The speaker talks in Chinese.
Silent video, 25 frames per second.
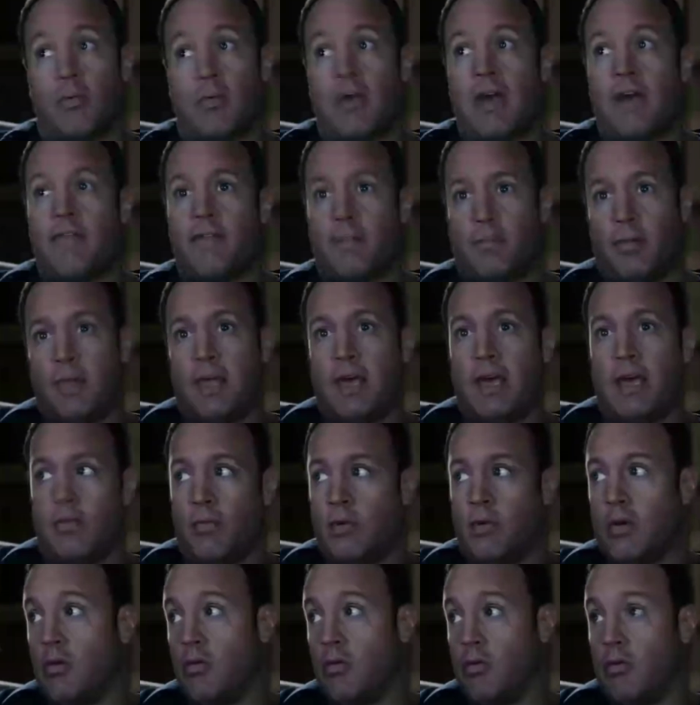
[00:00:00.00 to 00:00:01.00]
无忧无虑
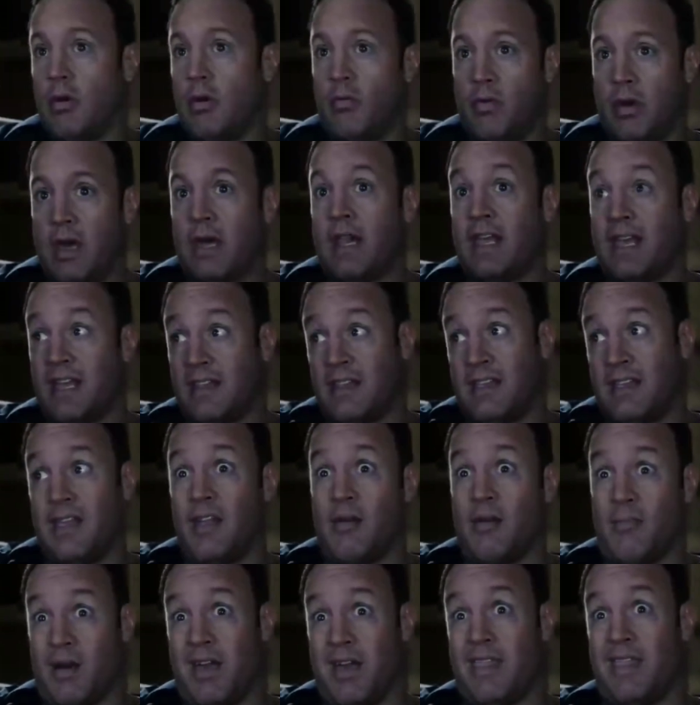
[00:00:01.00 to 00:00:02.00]
的兄弟，他
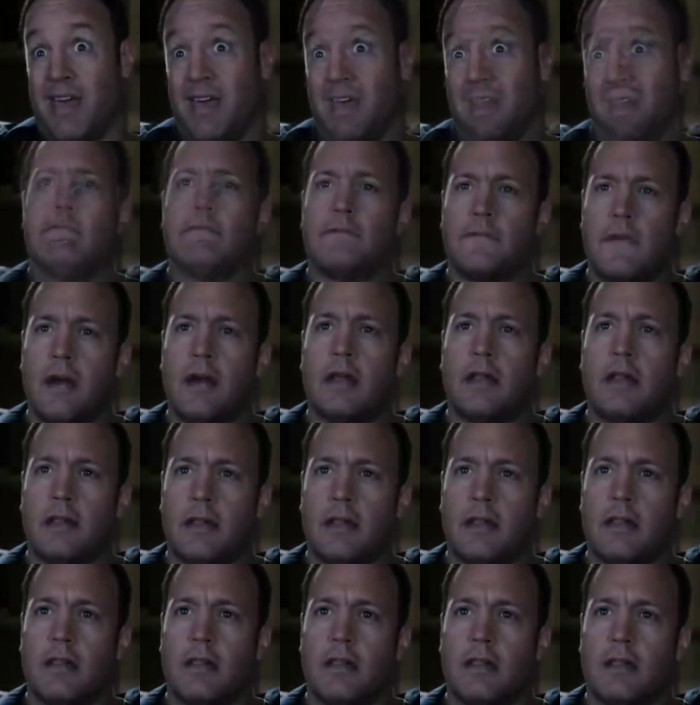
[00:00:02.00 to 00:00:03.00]
问他是否有
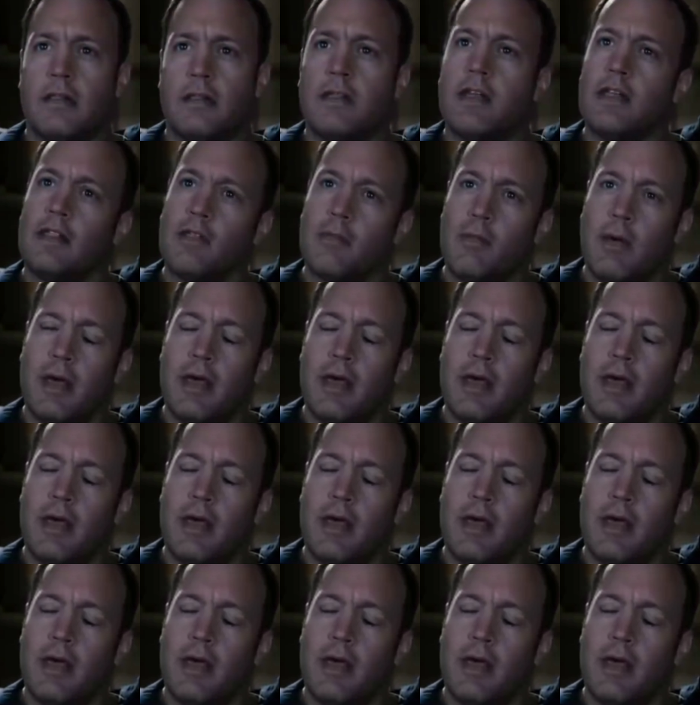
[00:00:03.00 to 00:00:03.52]
一些额外